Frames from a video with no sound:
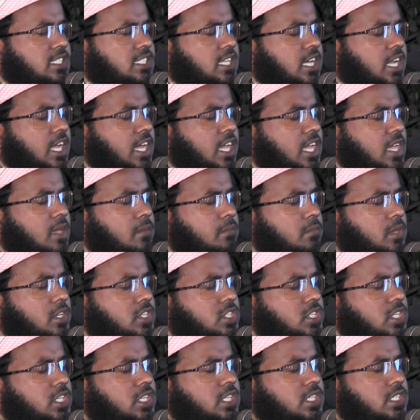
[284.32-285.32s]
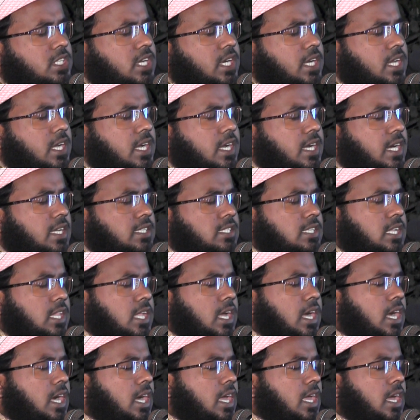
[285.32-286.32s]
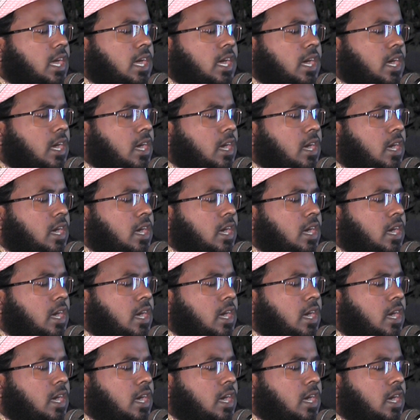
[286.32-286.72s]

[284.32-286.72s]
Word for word: যারা এই মেশিনটাকে কাজে লাগায়া